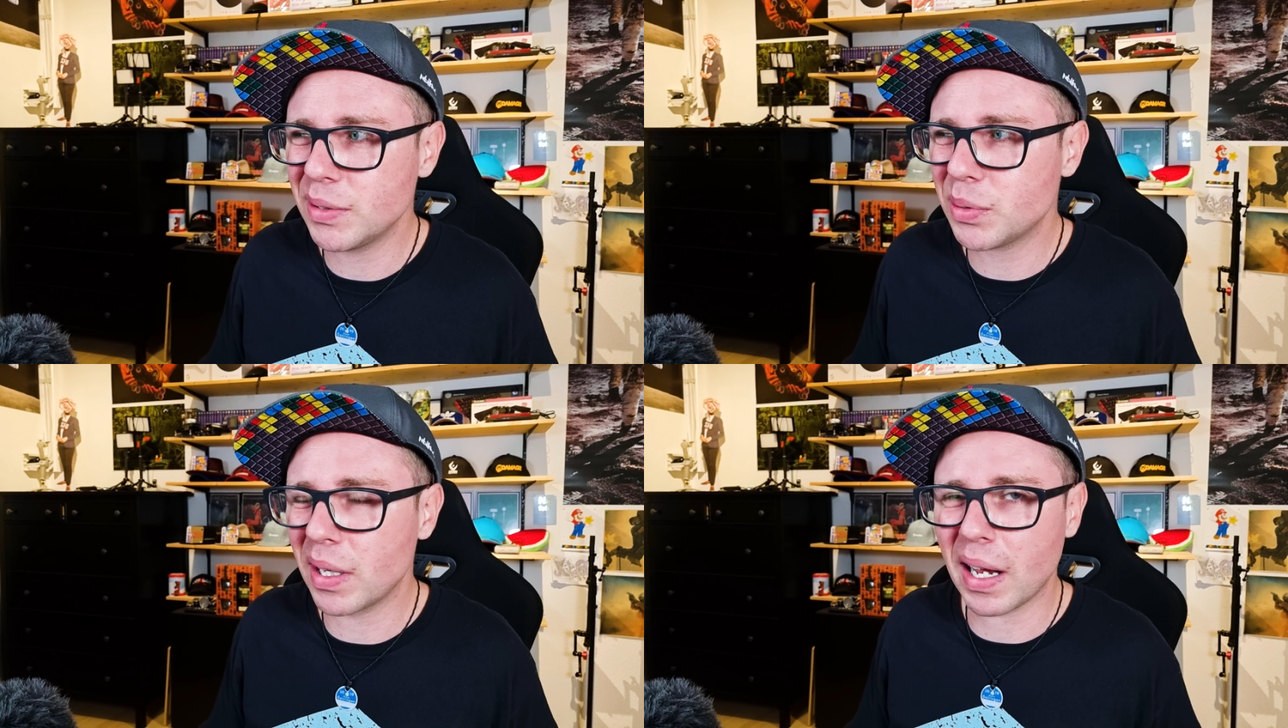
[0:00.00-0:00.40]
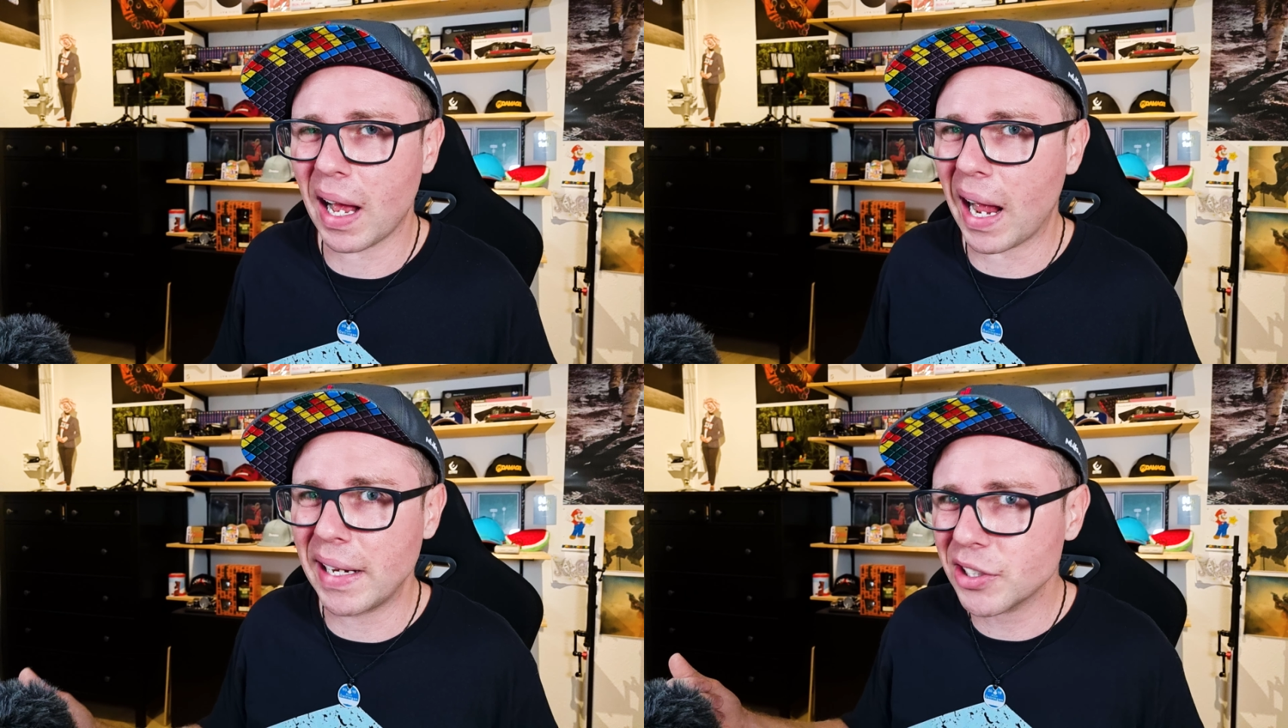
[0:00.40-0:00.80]
die du da
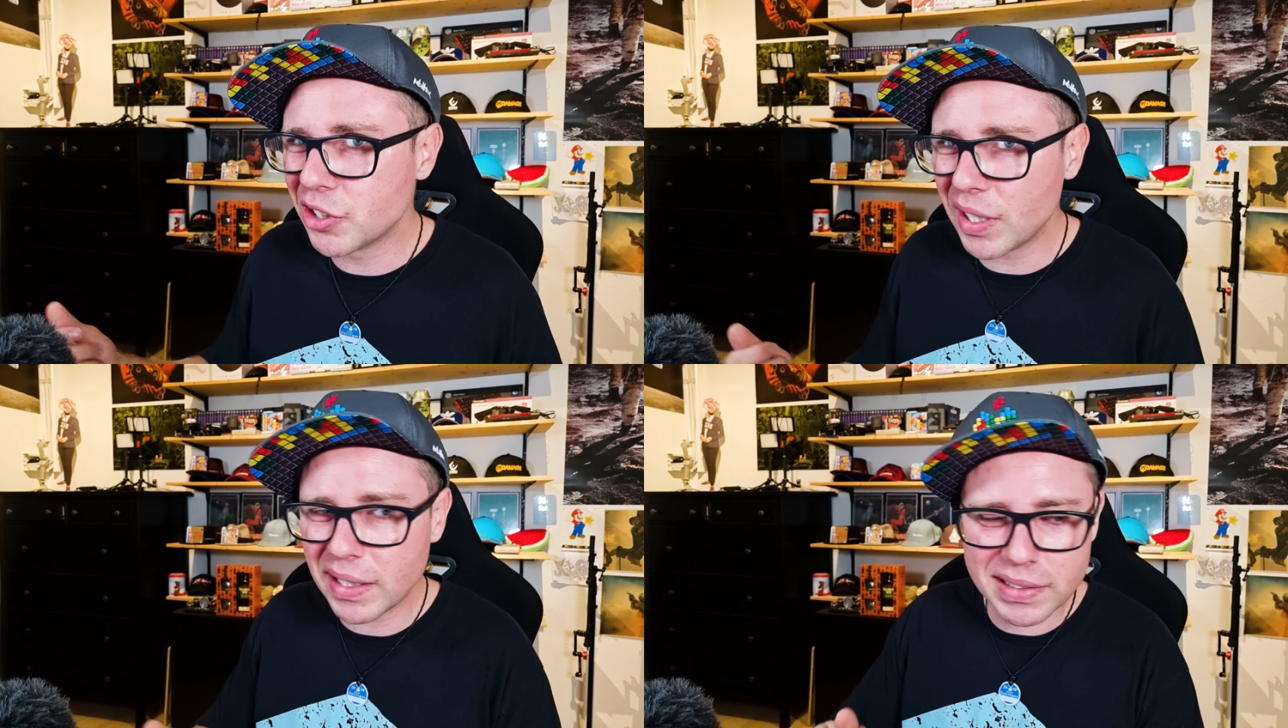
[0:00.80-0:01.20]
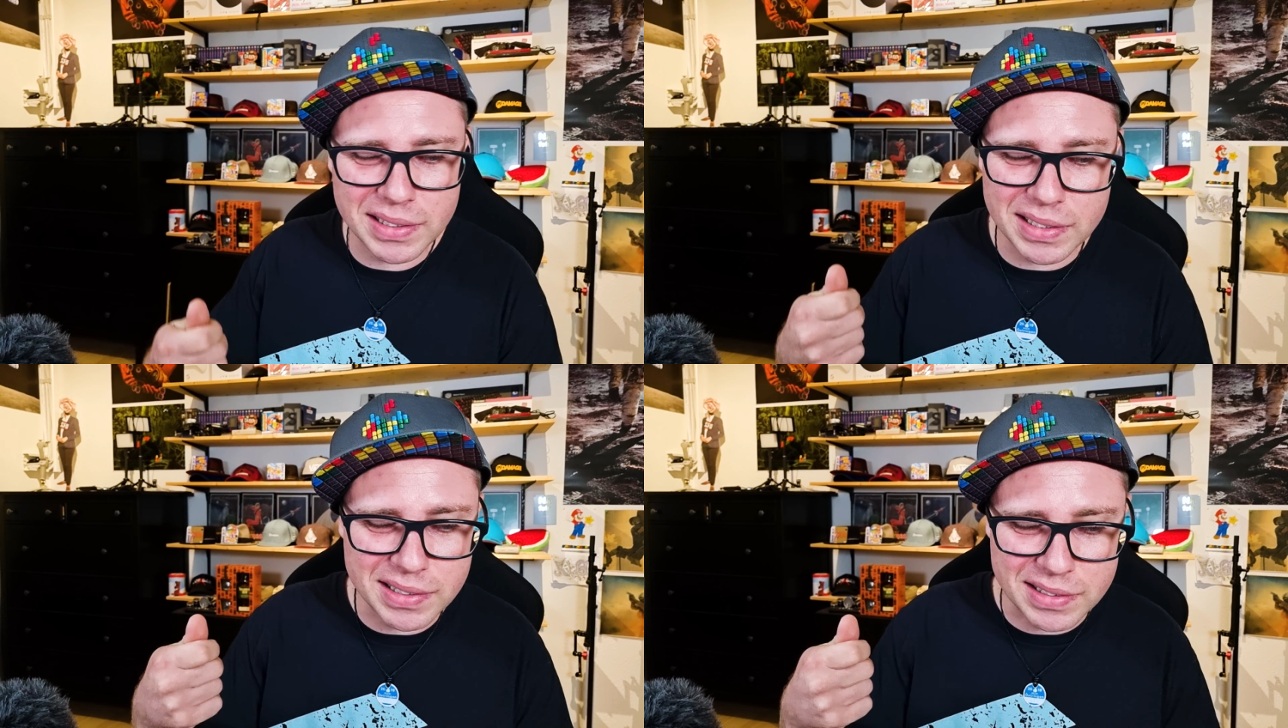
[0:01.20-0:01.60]
reinsteckst
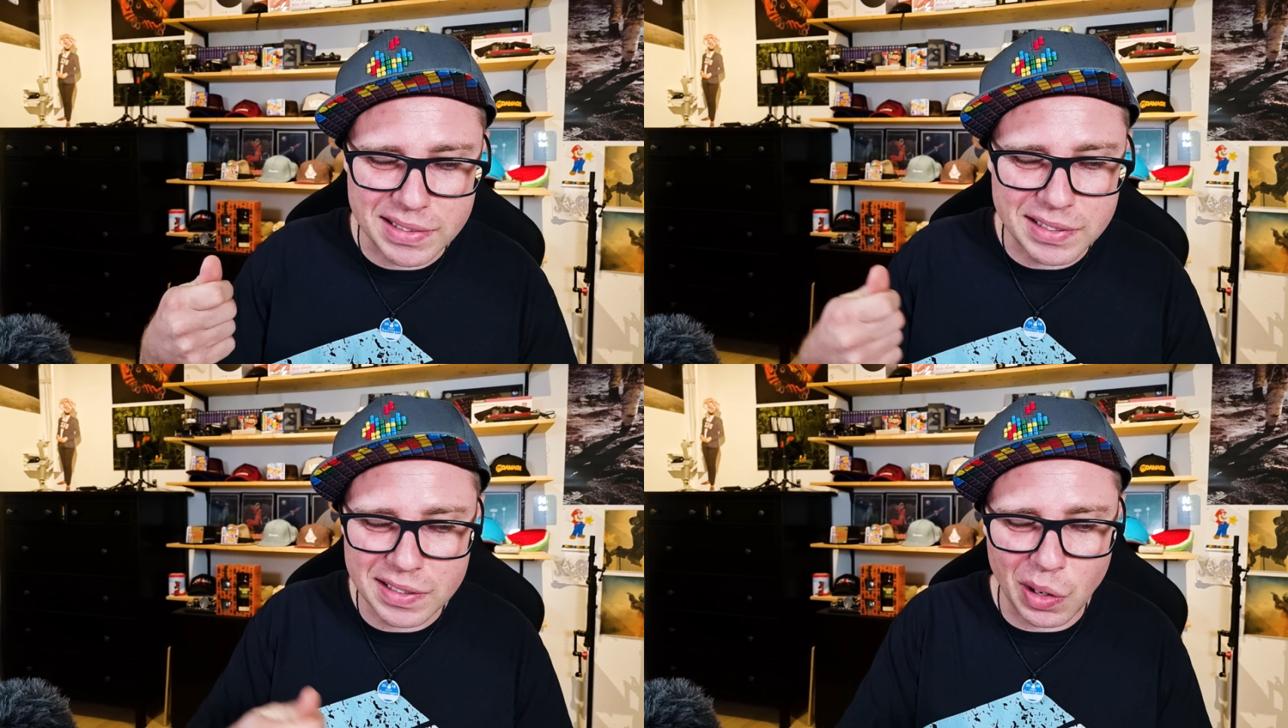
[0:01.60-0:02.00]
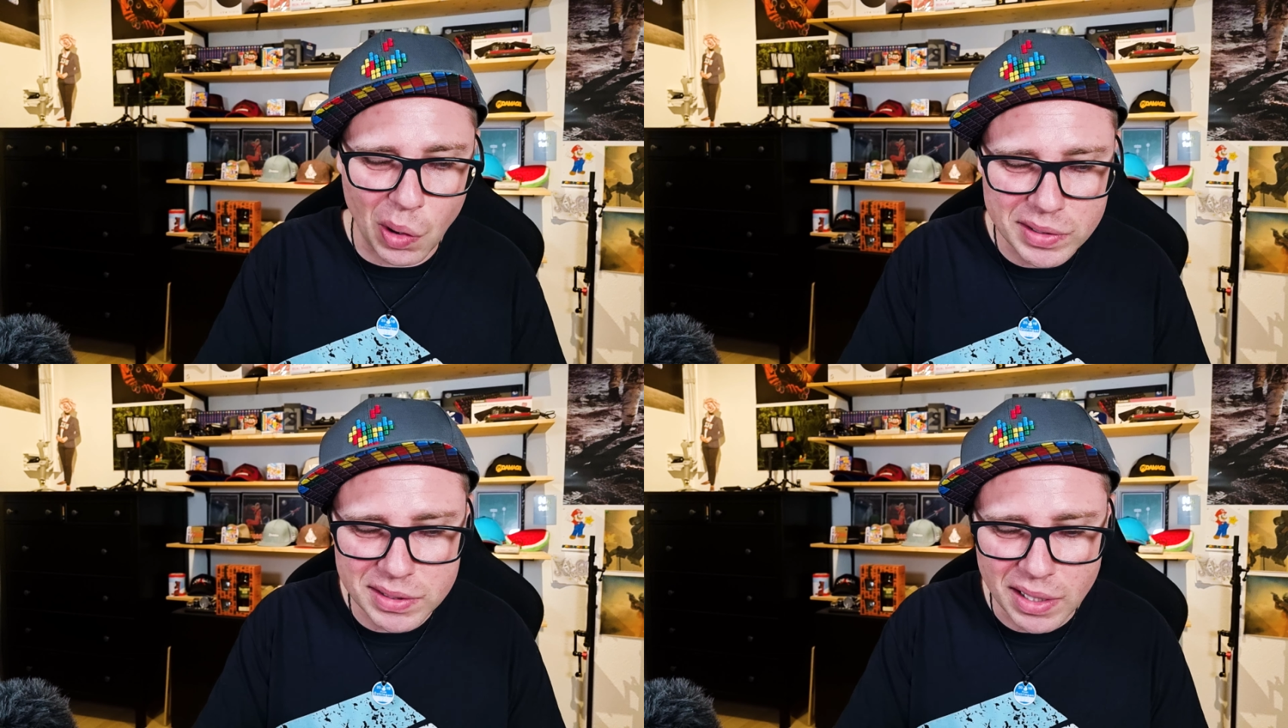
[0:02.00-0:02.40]
in diesen
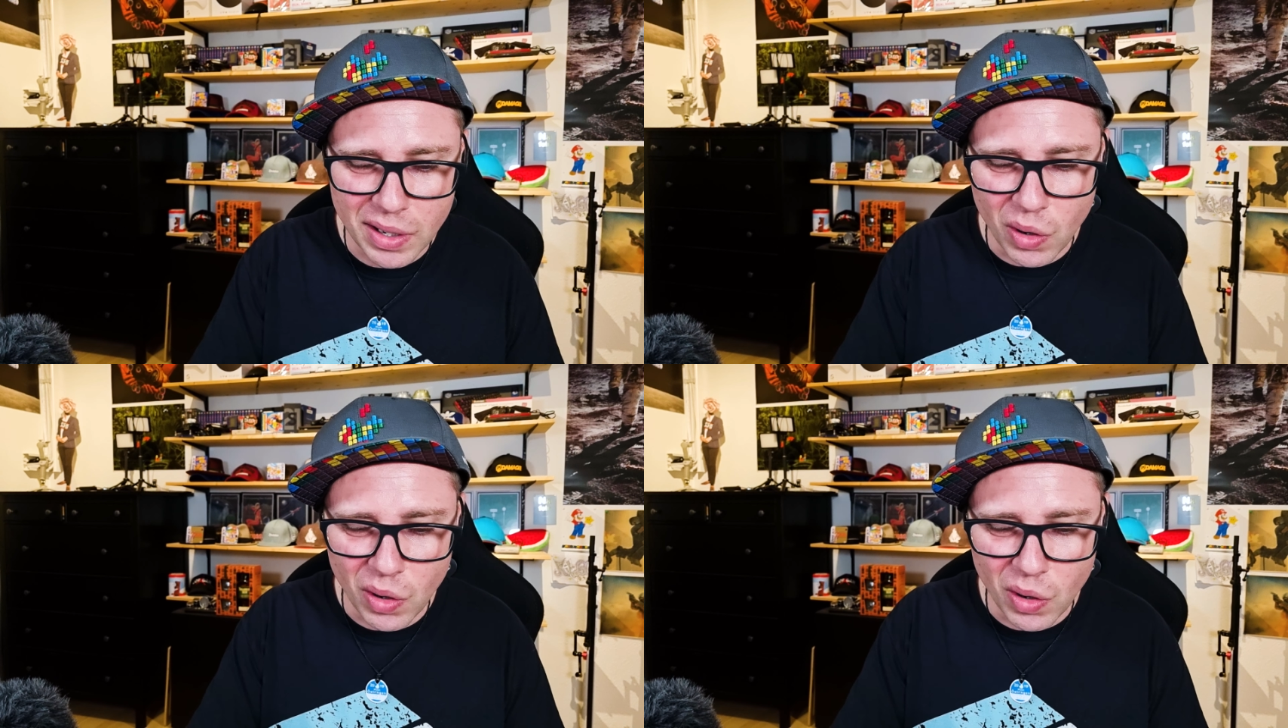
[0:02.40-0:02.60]
Slot.